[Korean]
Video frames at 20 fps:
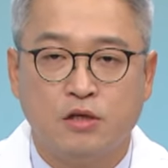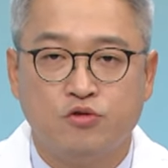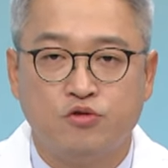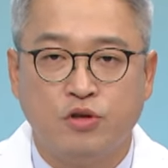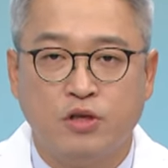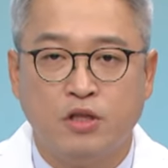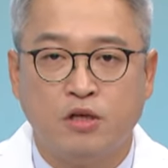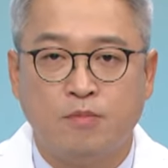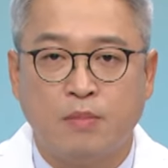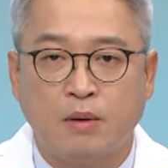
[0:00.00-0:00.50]
수
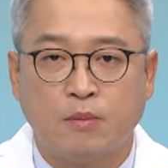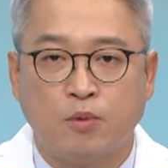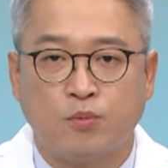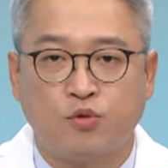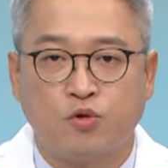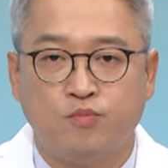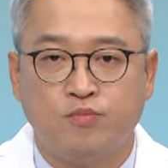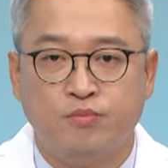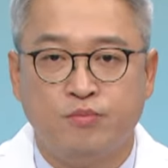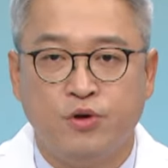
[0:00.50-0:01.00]
있는
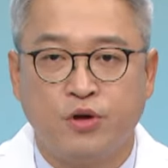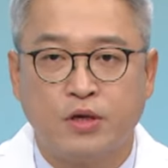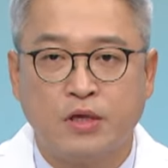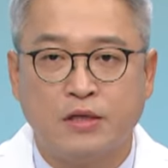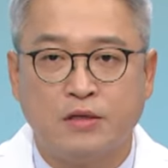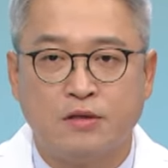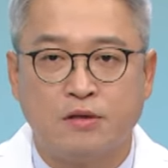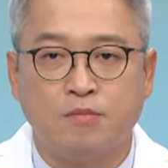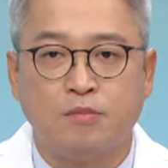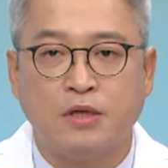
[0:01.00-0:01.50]
방법도 분명히
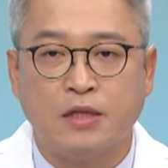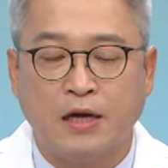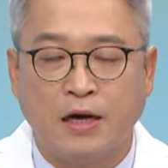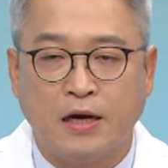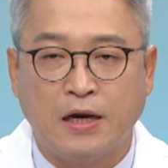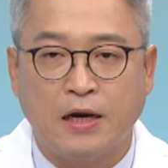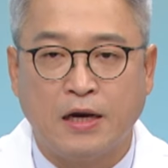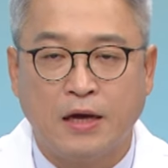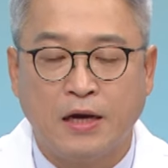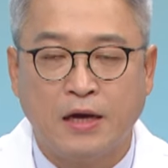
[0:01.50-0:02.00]

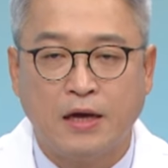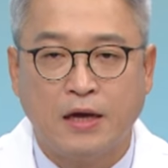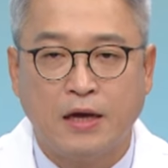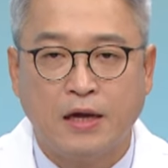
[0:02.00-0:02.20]
있습니다. 음.